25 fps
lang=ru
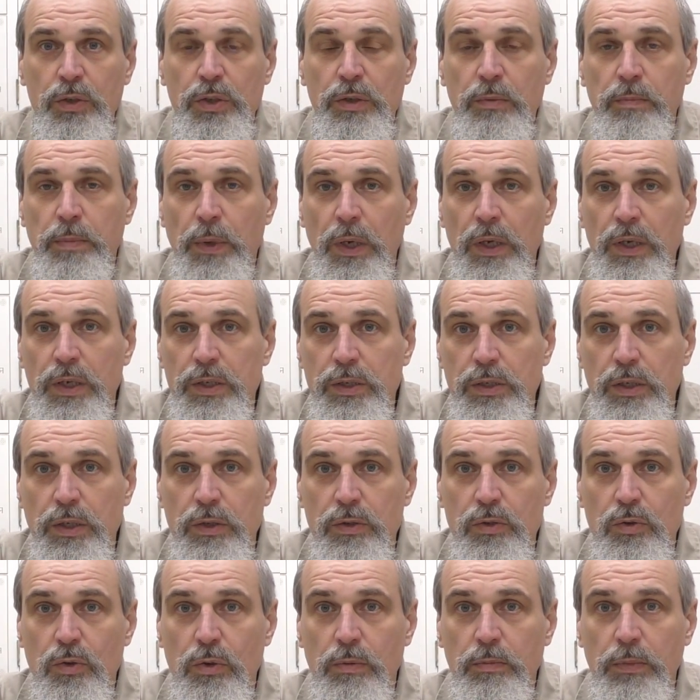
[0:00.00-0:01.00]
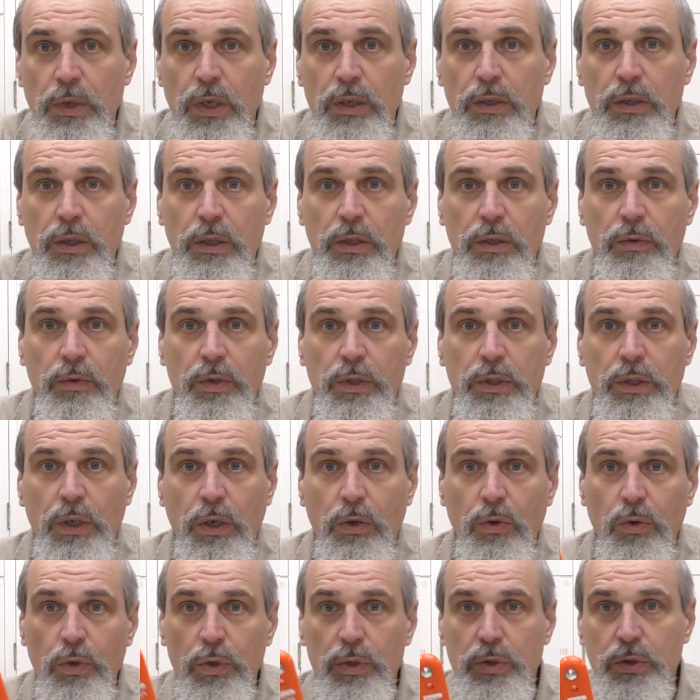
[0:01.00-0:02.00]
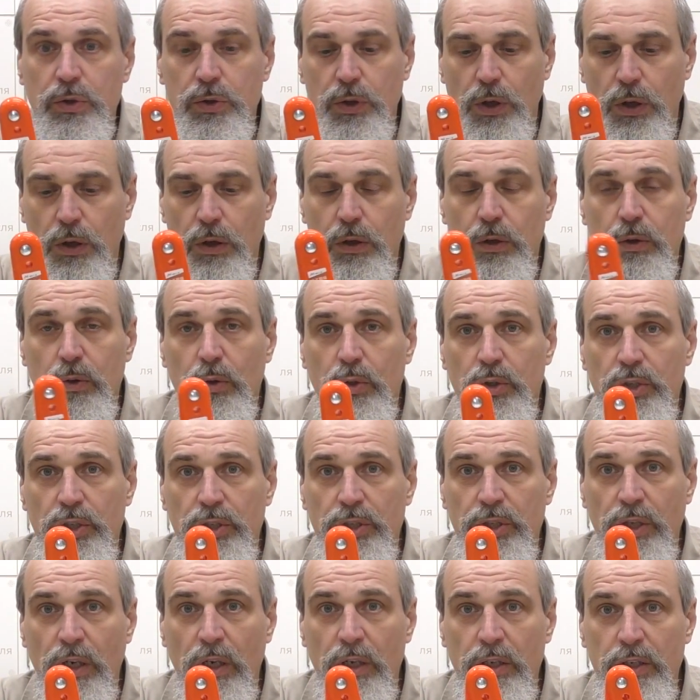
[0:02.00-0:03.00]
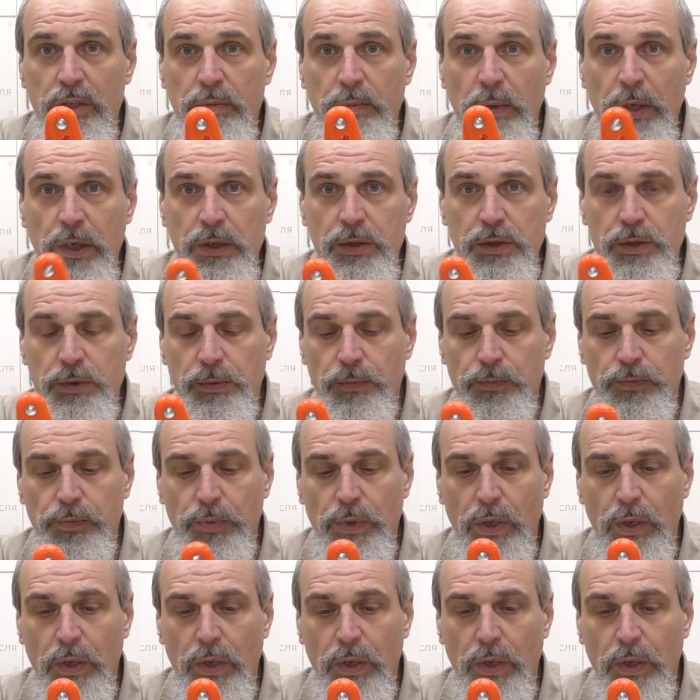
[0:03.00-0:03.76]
очень полезный инструмент, это вот такой циркуль, тоже с Алиэкспресс.